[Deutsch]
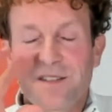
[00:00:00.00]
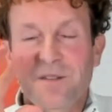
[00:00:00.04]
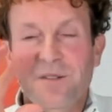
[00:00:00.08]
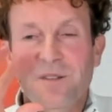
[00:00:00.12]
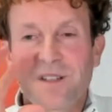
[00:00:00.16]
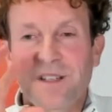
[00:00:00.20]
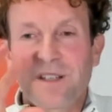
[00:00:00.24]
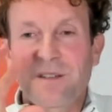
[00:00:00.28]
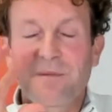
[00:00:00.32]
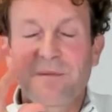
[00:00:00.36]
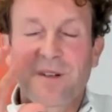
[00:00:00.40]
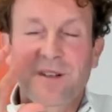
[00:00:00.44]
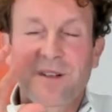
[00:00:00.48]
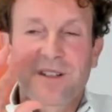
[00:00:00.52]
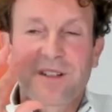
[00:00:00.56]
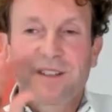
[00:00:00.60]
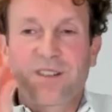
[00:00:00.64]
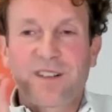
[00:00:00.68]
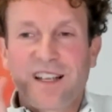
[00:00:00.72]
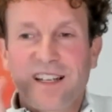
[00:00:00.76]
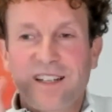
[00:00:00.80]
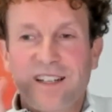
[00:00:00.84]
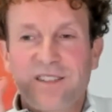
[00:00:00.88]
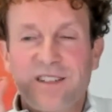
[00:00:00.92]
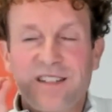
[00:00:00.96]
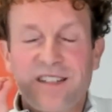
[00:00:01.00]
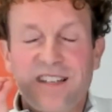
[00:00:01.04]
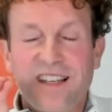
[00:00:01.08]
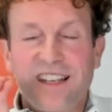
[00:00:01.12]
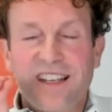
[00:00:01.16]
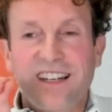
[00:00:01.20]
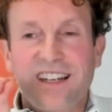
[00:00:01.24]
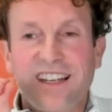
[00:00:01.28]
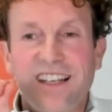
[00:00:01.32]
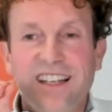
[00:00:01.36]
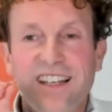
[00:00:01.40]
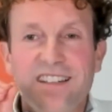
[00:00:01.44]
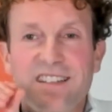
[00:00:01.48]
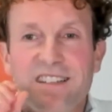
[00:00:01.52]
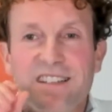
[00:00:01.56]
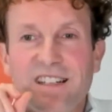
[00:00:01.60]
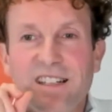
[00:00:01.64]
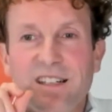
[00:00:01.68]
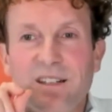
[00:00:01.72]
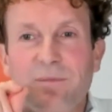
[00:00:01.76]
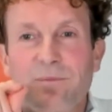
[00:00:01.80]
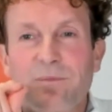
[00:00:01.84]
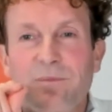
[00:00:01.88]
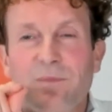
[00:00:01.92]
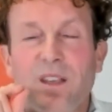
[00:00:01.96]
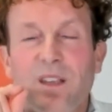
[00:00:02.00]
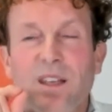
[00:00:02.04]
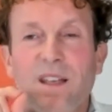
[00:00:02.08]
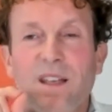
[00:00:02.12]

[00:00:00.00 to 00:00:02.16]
so, ich möchte noch etwas ergänzen.